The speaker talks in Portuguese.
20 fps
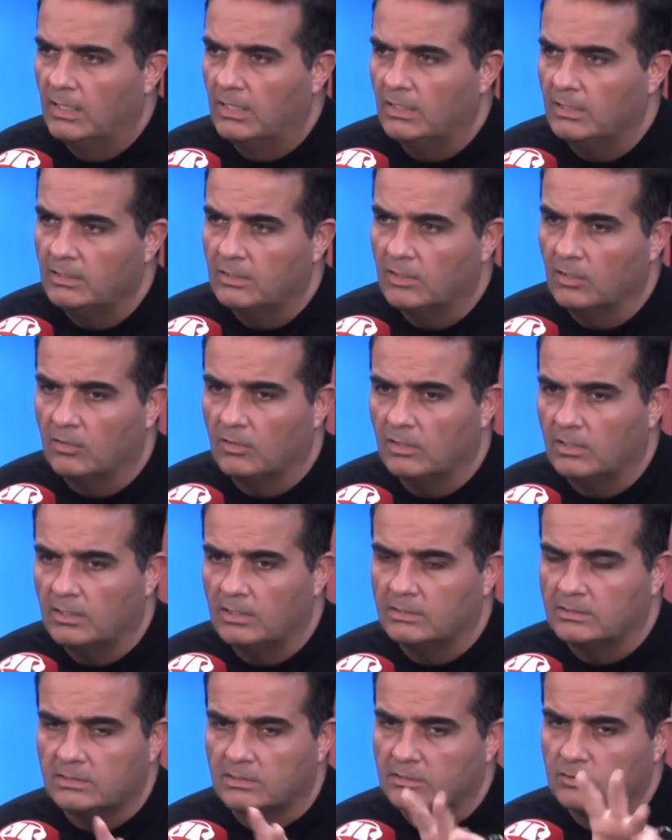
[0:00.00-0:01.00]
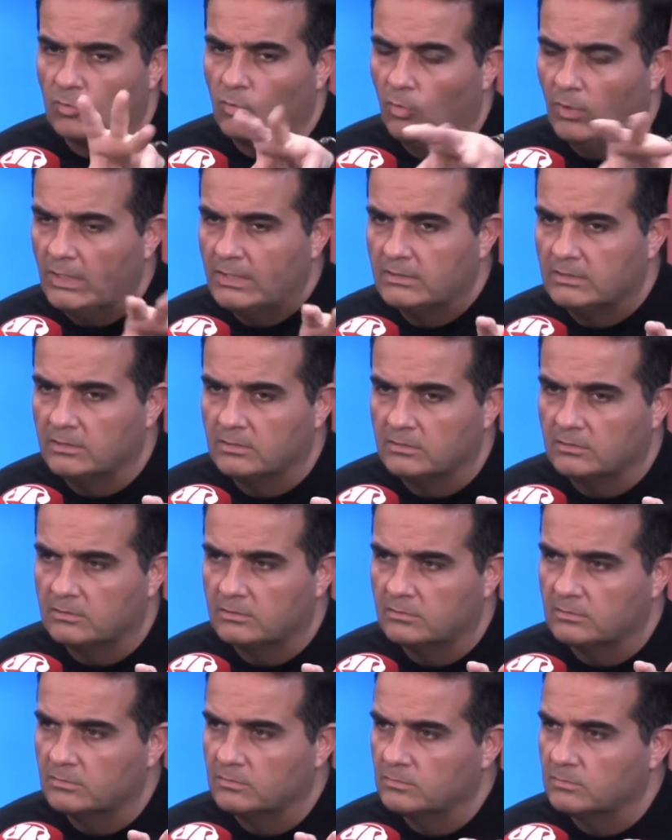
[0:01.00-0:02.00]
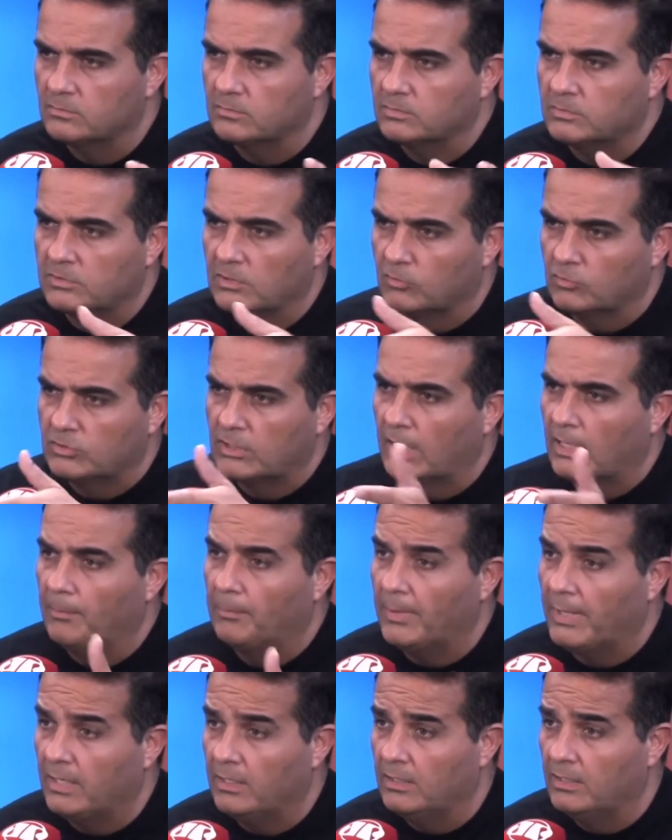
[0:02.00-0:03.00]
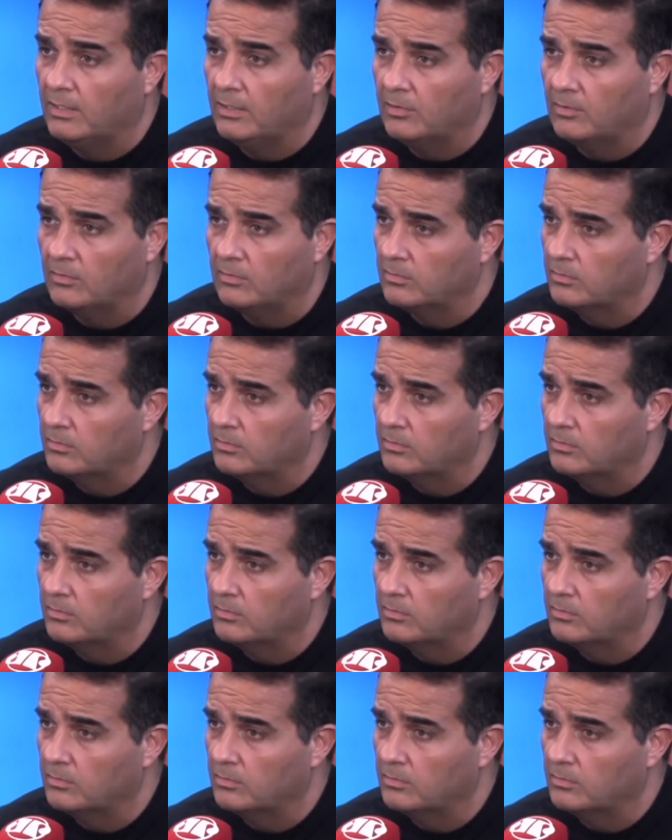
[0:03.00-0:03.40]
Então, essas coisas você consegue aprender.